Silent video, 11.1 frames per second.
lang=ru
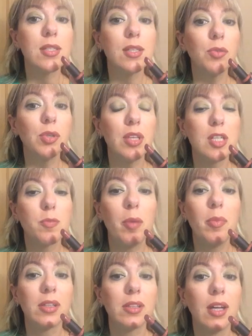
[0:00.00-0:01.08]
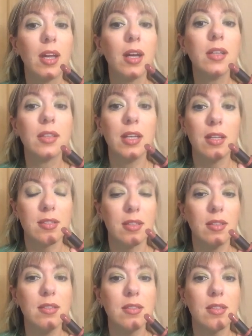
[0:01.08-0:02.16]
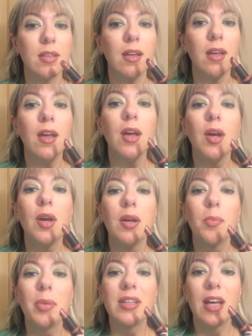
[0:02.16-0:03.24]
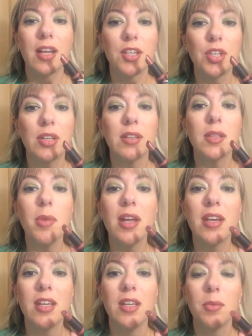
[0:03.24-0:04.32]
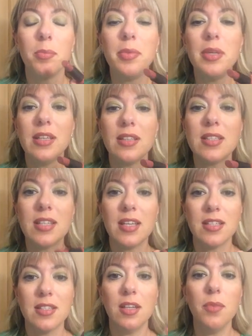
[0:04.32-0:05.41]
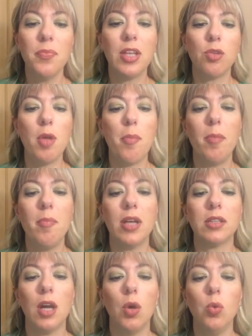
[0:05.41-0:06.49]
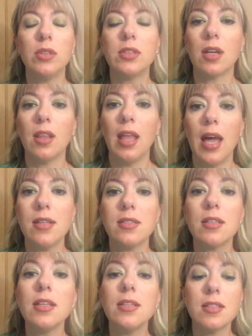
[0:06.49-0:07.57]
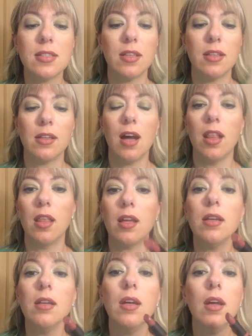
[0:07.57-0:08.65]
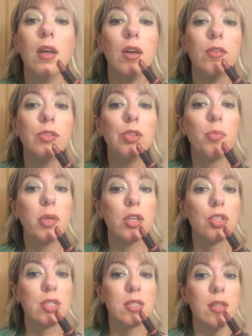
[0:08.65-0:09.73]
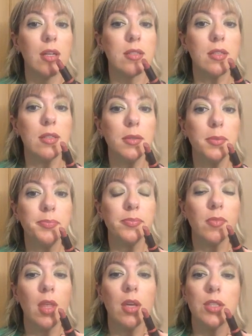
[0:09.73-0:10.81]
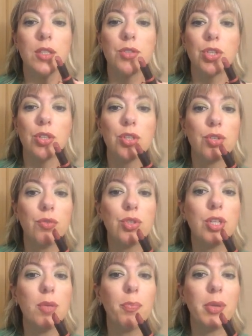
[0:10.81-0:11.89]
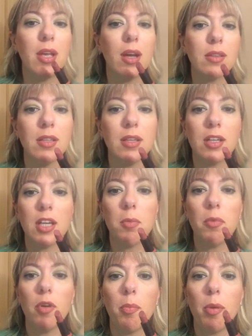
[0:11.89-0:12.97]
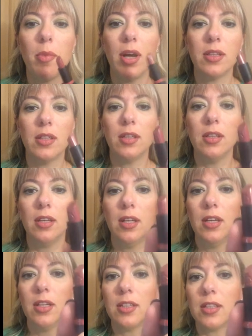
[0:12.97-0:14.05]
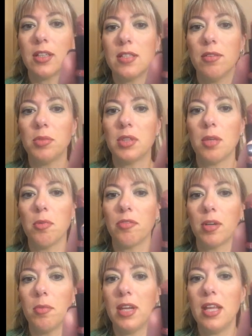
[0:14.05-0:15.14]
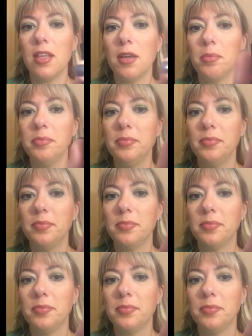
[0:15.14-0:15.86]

Сегодня с помадкой от Essence. Подарочек от Марии Би Цезарь. Это у меня помадка Ultra Last Instant Color в номере 16. Девочки, до чего же они приятные кремовые помады. Красивым таким оформлением.